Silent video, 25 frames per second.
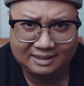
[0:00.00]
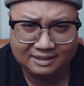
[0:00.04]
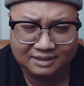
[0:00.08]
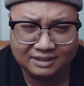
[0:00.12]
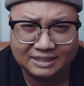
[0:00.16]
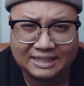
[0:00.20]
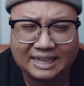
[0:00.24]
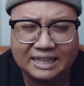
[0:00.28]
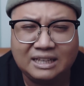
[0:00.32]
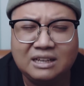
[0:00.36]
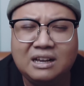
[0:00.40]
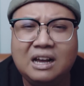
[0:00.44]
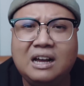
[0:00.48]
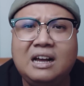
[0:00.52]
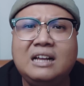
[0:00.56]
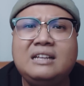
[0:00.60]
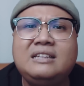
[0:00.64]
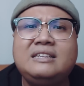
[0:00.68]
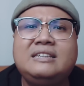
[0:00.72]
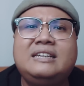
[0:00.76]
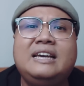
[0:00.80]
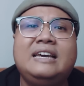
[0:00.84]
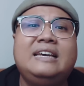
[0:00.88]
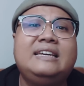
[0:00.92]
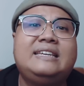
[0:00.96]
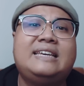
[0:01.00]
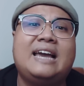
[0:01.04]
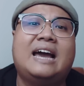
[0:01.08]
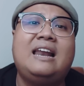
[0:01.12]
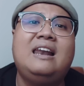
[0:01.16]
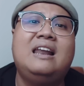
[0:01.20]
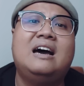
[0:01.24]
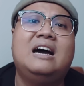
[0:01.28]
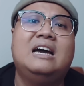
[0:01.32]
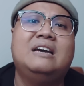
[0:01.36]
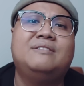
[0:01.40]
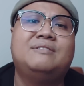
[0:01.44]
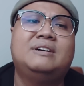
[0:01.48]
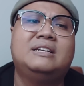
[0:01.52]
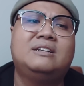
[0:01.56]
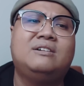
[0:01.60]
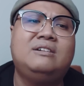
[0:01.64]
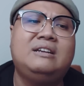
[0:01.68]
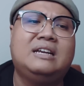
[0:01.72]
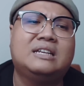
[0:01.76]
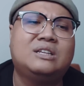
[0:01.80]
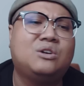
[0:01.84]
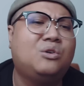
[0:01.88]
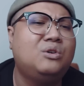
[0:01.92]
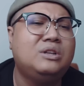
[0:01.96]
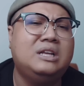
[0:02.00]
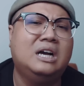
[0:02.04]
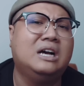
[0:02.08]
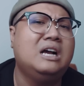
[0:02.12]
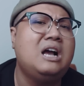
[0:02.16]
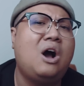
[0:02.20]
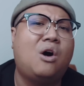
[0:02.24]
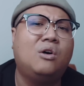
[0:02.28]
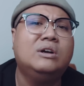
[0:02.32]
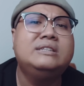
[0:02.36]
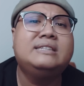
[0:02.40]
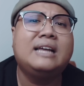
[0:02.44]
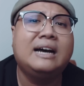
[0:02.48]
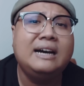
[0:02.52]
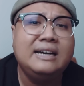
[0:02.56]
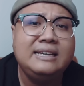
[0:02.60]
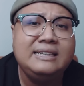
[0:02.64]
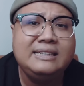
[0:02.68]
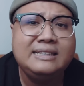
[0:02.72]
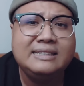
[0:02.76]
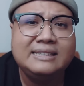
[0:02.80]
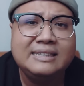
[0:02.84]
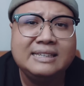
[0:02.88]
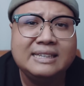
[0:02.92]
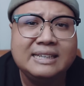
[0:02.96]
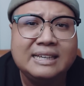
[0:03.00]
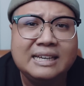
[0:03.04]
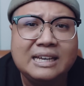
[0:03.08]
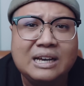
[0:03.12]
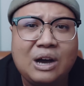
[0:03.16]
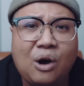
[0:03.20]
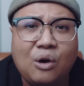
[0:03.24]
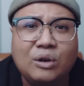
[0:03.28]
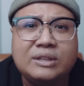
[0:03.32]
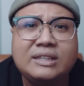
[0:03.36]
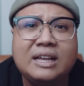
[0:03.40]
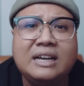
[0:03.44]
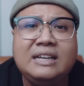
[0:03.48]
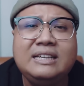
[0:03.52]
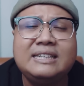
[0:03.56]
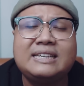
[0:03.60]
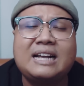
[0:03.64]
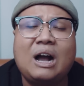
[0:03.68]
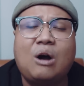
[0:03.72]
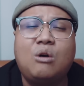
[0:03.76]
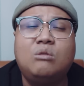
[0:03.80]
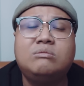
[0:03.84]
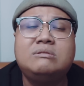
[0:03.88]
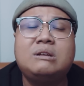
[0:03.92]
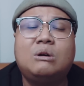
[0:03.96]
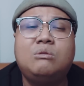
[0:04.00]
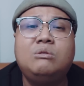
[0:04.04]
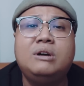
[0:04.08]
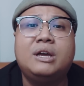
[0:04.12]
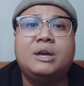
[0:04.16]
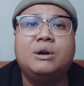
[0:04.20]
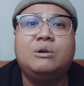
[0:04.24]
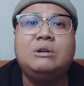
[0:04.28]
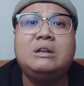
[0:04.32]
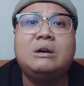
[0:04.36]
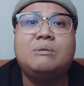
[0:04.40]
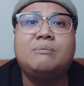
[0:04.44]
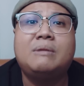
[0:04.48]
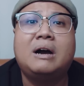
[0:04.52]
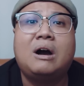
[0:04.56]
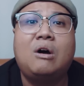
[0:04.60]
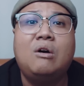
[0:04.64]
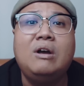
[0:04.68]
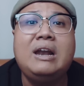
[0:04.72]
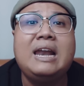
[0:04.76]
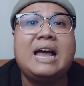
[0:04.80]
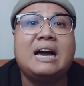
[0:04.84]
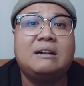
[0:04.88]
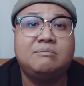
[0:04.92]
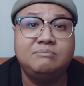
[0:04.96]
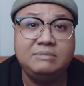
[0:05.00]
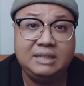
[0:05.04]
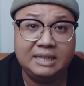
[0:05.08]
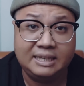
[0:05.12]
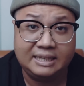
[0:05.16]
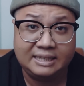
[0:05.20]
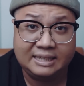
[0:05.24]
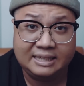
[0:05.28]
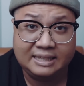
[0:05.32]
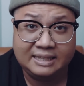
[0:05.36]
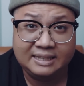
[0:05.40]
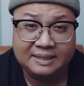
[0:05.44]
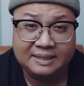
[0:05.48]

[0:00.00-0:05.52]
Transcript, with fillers: người thầy đó ít khi trả lời mà nói là thôi đừng hỏi tới hỏi tới thì cậu cũng đâu hiểu đâu mà hỏi làm gì